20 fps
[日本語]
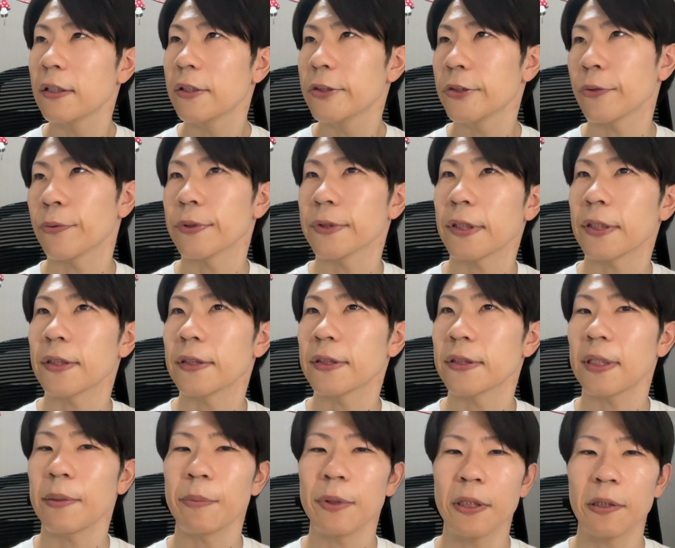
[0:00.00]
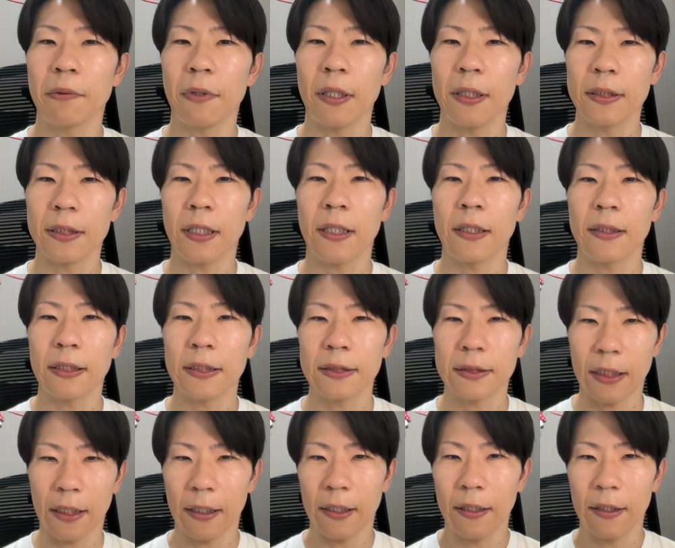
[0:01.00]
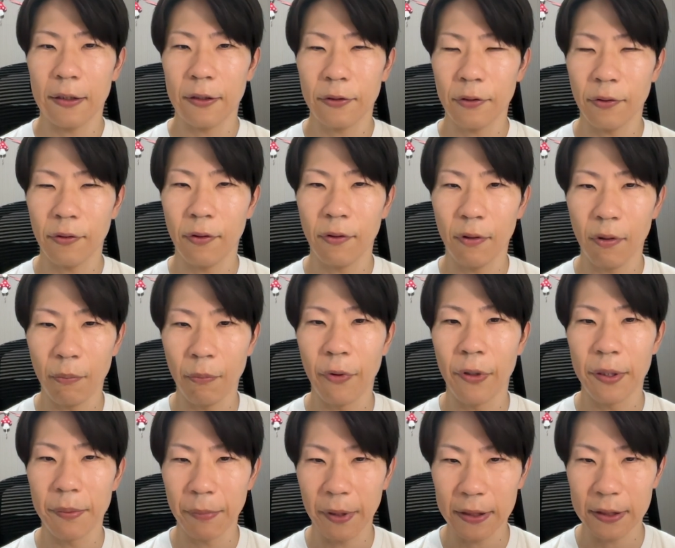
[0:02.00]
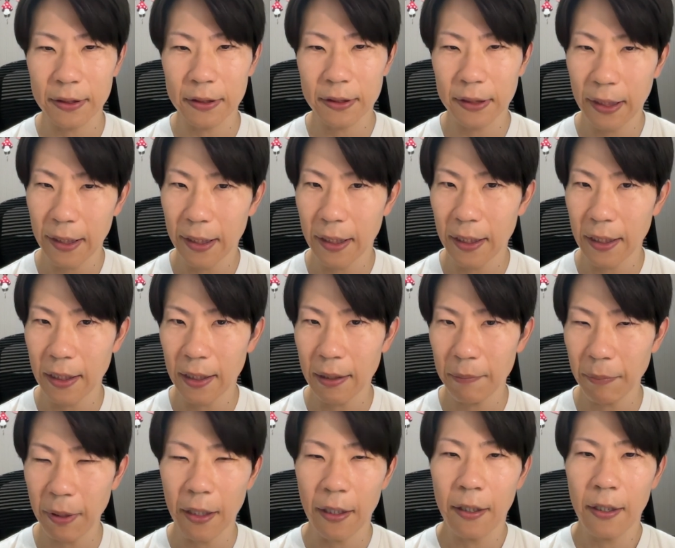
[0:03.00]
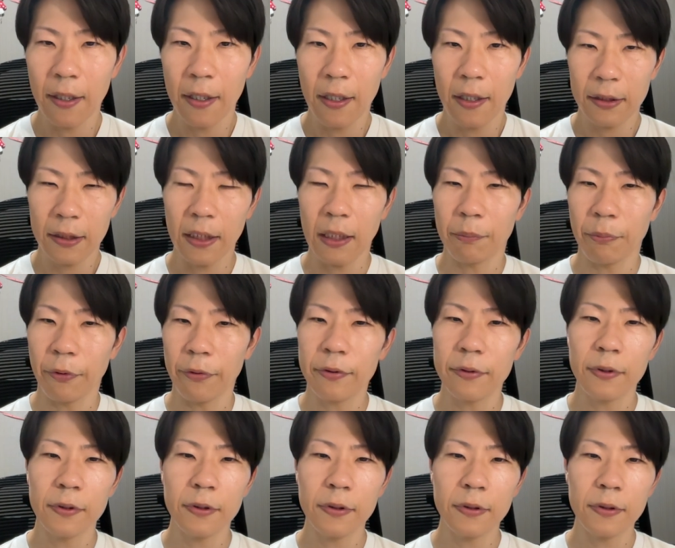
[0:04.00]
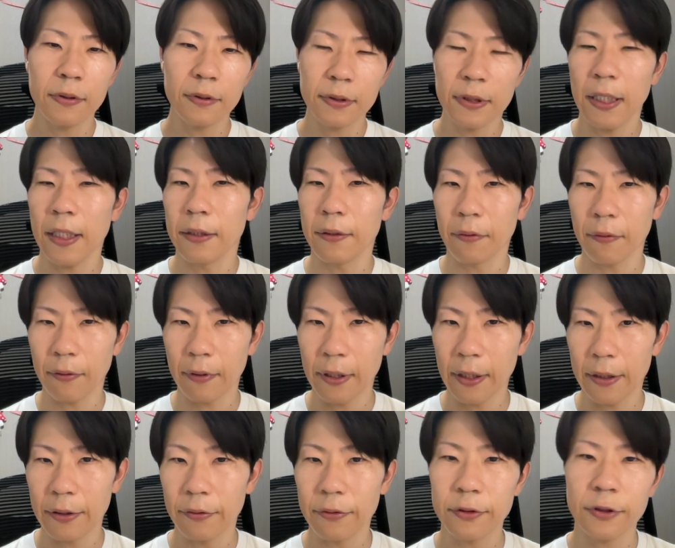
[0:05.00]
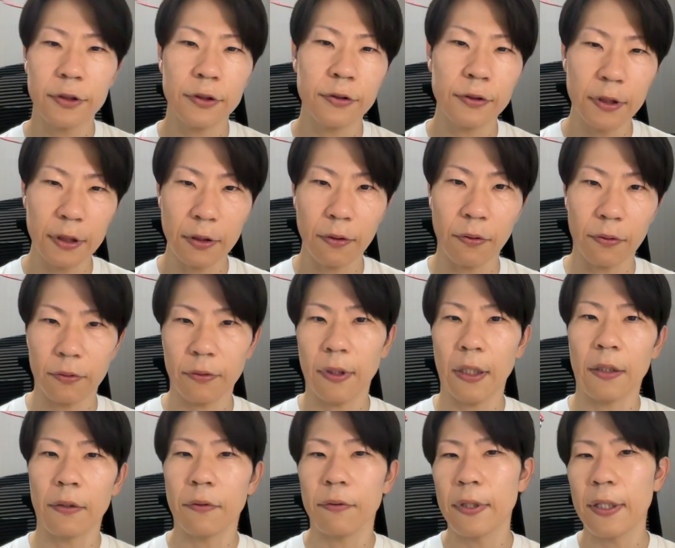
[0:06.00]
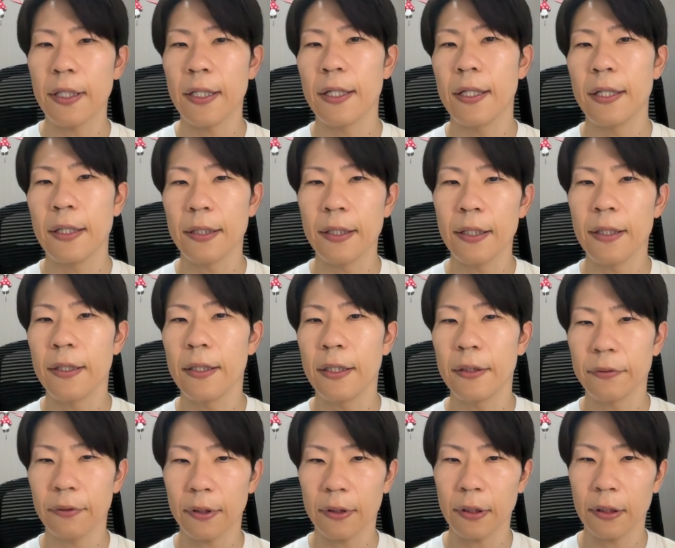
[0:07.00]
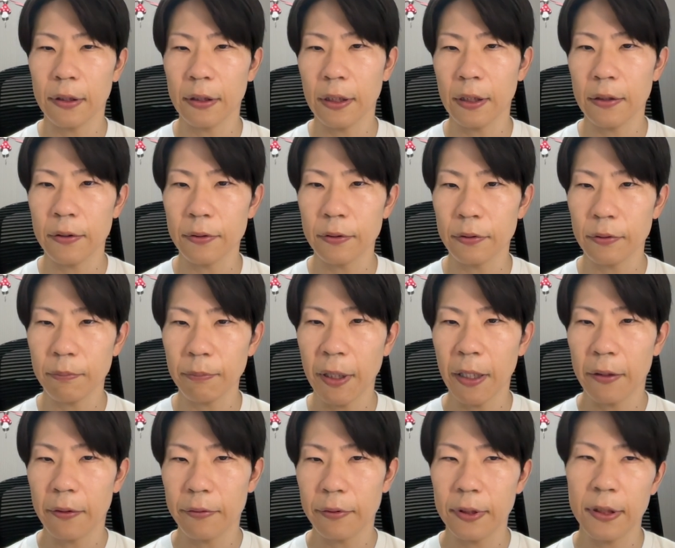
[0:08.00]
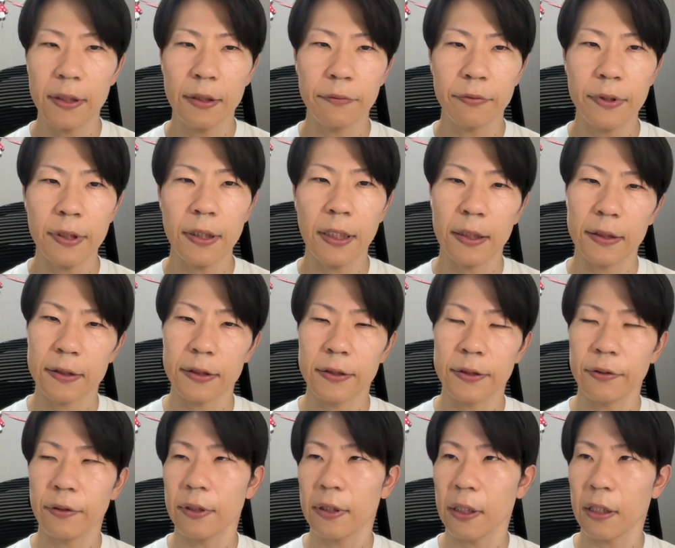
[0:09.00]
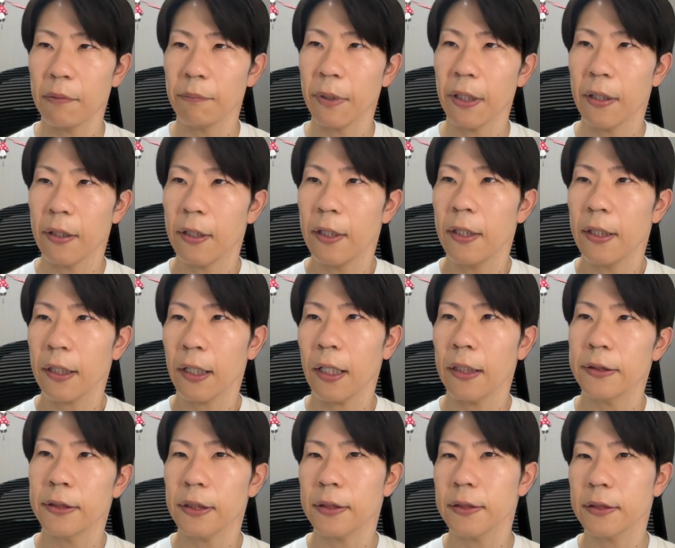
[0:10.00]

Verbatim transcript: 挑戦してみてはいかがですかと思います。えまあただ僕ぐらいの40以降とかの年齢とかになってくると、まあ、フリーランスっていうよりは、まあ、会社